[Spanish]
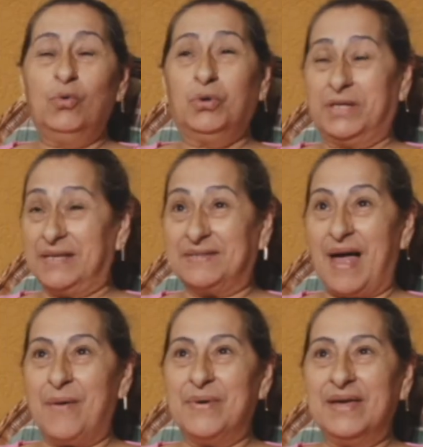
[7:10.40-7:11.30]
Usted
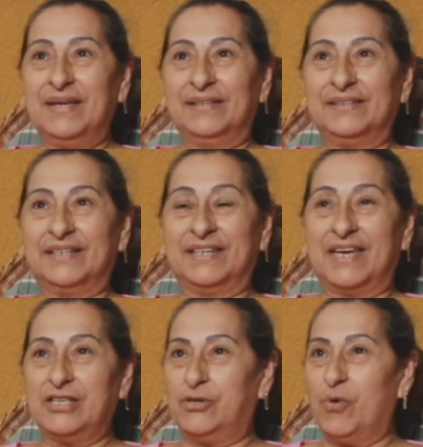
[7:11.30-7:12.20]
sabe
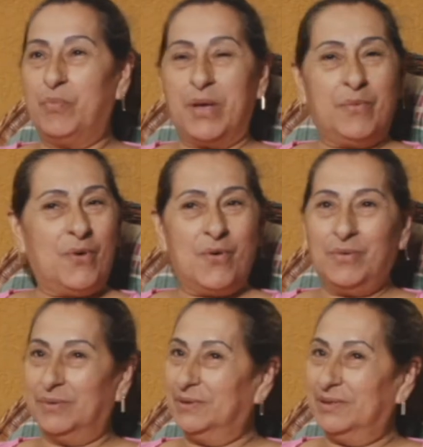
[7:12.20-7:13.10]
que yo vivo
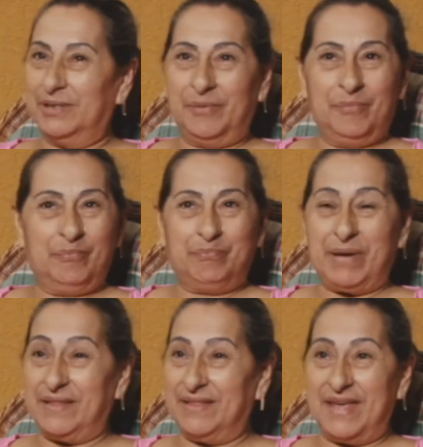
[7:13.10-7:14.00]

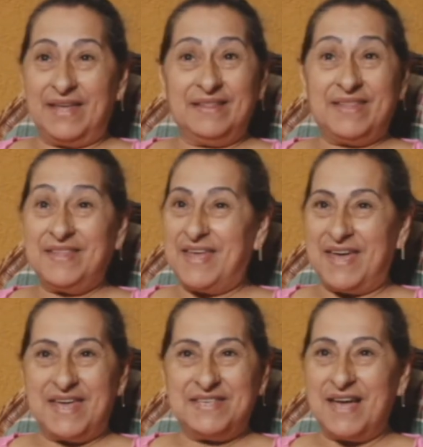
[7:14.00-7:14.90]
pendiente
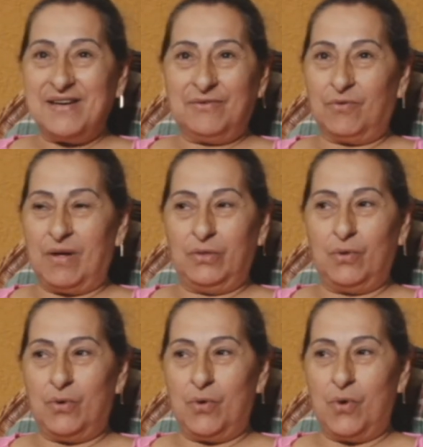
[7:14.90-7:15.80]
de ella
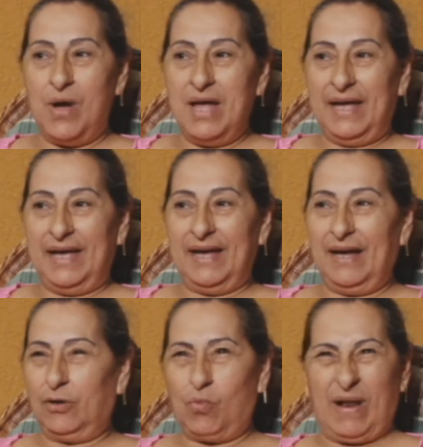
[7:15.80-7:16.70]
cuando eh,
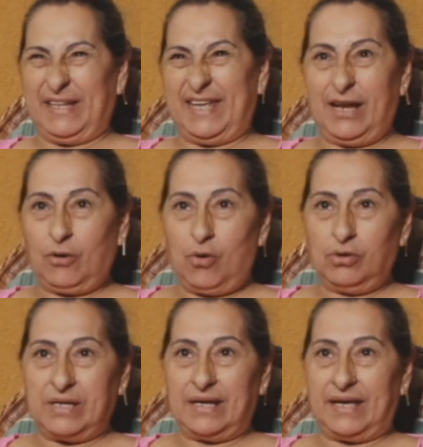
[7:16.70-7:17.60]
cualquier
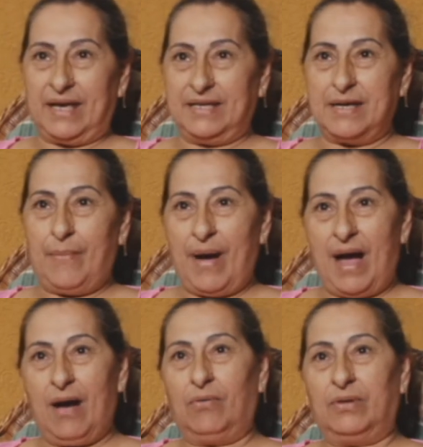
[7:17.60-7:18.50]
cosa que ella
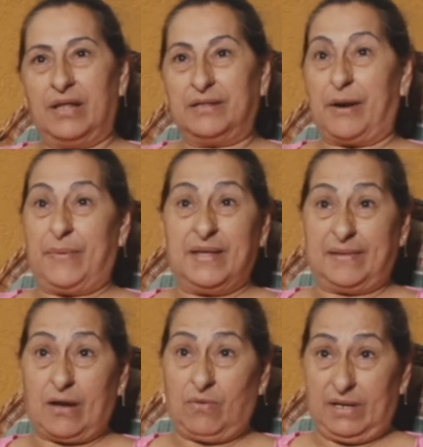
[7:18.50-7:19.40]
va a una
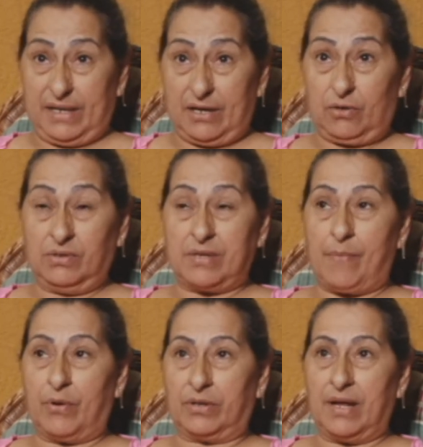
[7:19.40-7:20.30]
entrevista, cualquier
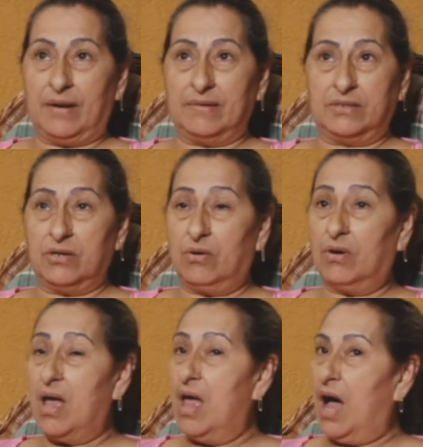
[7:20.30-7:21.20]
cosa por
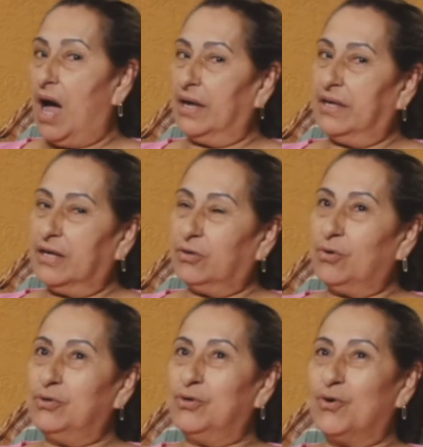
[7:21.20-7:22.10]
televisión, ahí
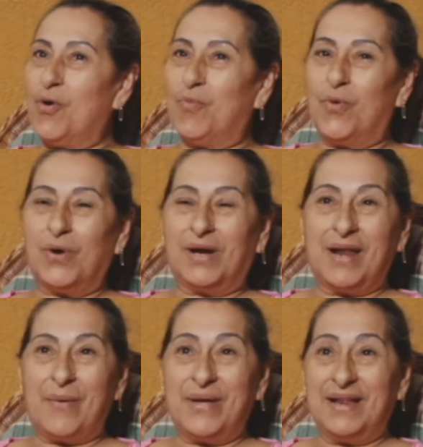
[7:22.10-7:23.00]
estoy yo como un
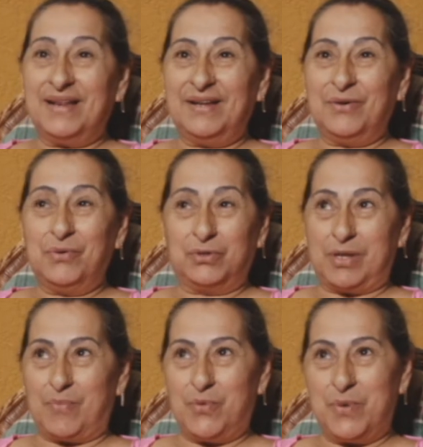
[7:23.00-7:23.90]
clavel.
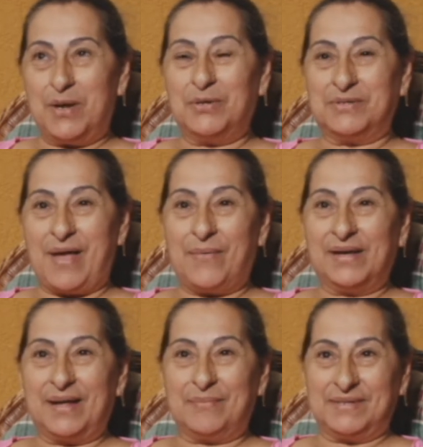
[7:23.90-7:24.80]
Usted muy bien lo sabe,
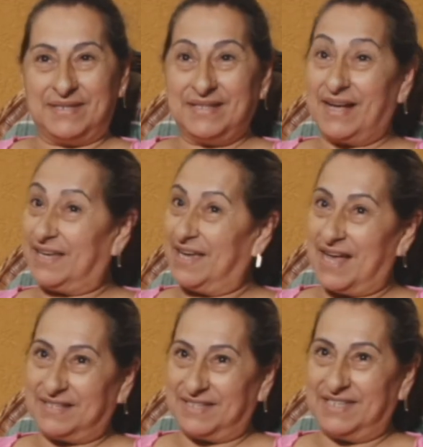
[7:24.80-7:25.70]
Carmesita, que es
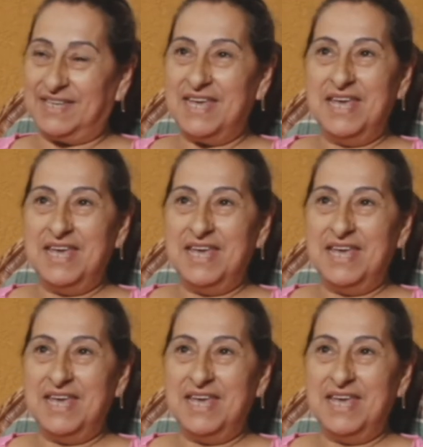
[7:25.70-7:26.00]
así.